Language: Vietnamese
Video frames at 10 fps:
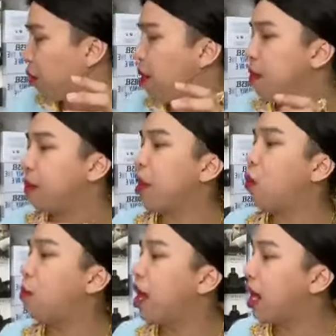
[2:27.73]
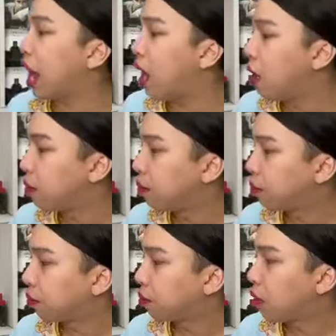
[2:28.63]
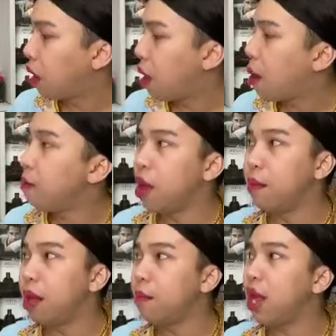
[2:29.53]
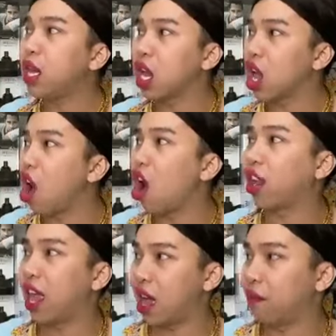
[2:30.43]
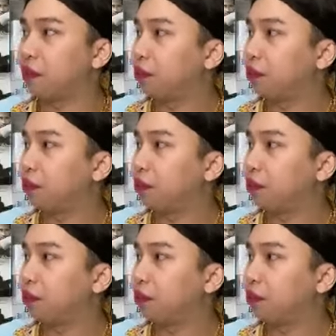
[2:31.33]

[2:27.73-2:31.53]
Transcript: bim bim không mít hả bim bim mít thì còn nha